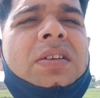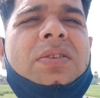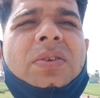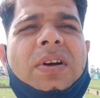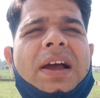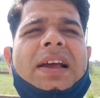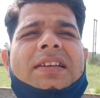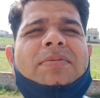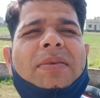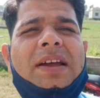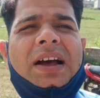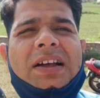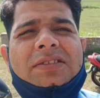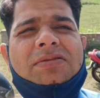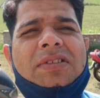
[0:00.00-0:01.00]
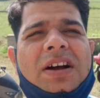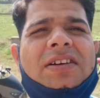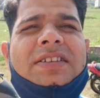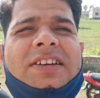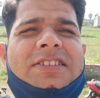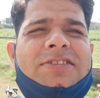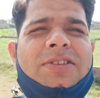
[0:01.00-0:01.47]
सो so गाइज मैं आ चुका
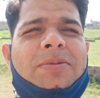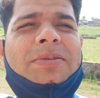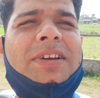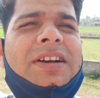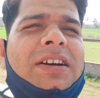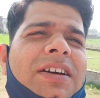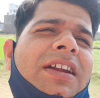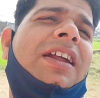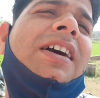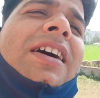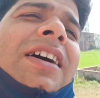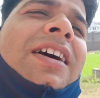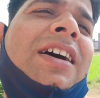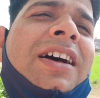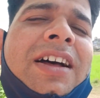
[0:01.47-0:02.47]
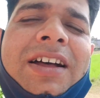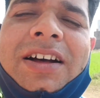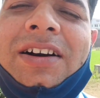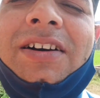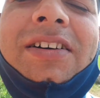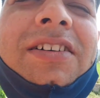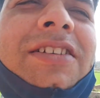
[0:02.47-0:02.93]
हूँ इट्स रॉक के घर
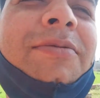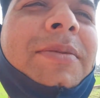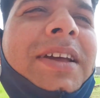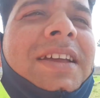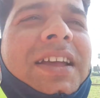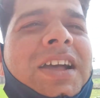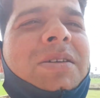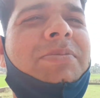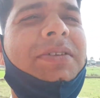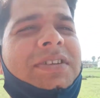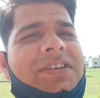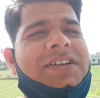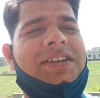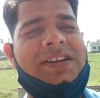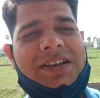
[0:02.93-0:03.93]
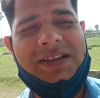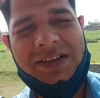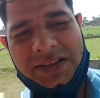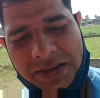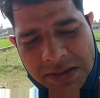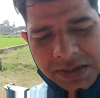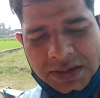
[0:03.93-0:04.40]
और मैं यहाँ पर
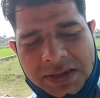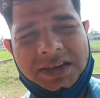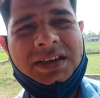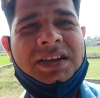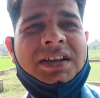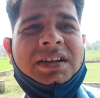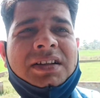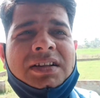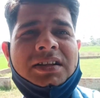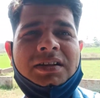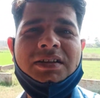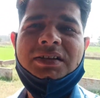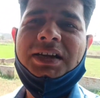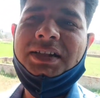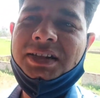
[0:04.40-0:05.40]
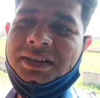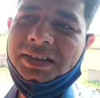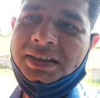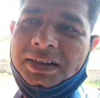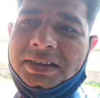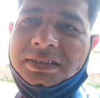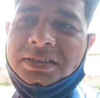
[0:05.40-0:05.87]
ज़्यादा
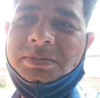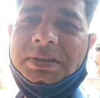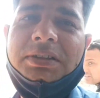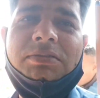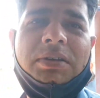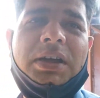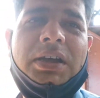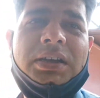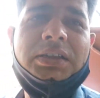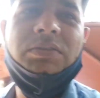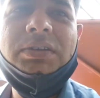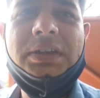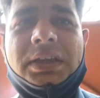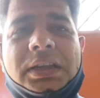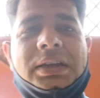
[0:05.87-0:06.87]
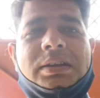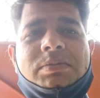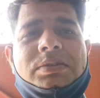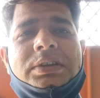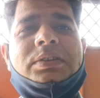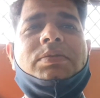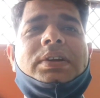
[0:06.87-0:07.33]
देर नहीं समय दूंगा क्योंकि
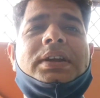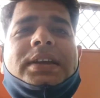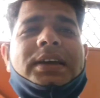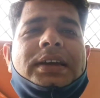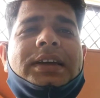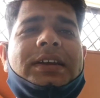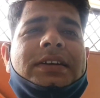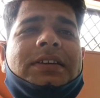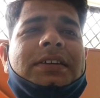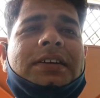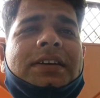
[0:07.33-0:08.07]
मुझे वर्क है